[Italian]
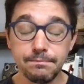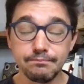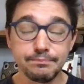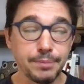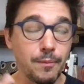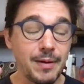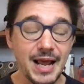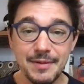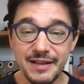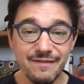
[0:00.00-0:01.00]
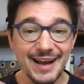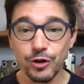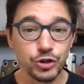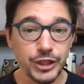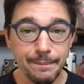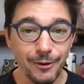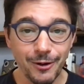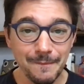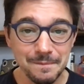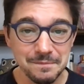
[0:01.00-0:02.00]
problemi di vario
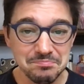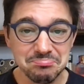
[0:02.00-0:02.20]
tipo,